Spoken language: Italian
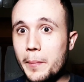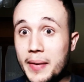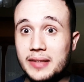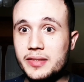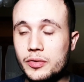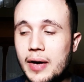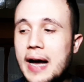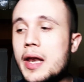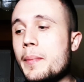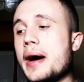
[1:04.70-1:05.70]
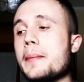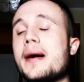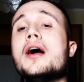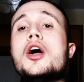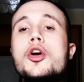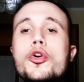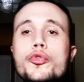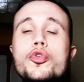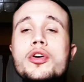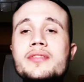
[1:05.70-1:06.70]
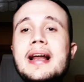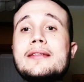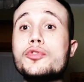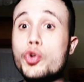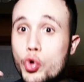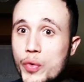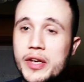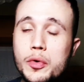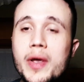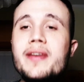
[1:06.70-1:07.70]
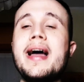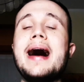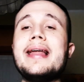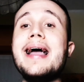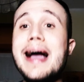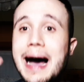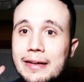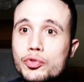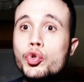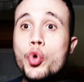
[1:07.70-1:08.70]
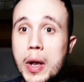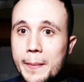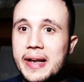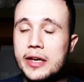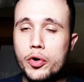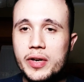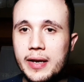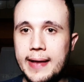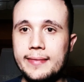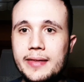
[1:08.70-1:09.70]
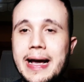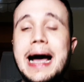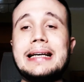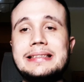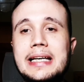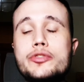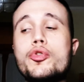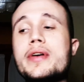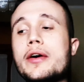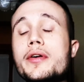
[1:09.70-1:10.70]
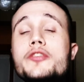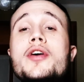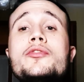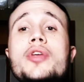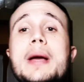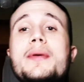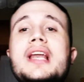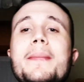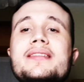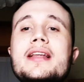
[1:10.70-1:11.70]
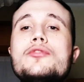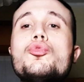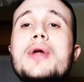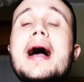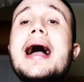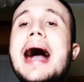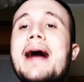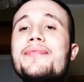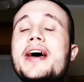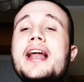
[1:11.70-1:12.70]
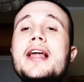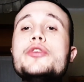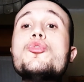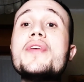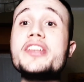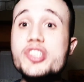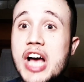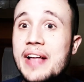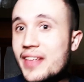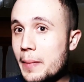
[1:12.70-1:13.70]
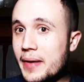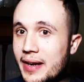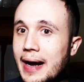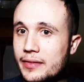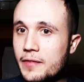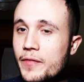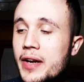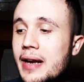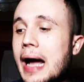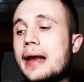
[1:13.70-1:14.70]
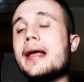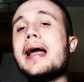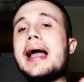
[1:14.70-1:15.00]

in prestito al Parma, con un contratto quinquennale a 2 milioni netti a stagione, con il giocatore che potrebbe addirittura andare alla Juve già nel mercato invernale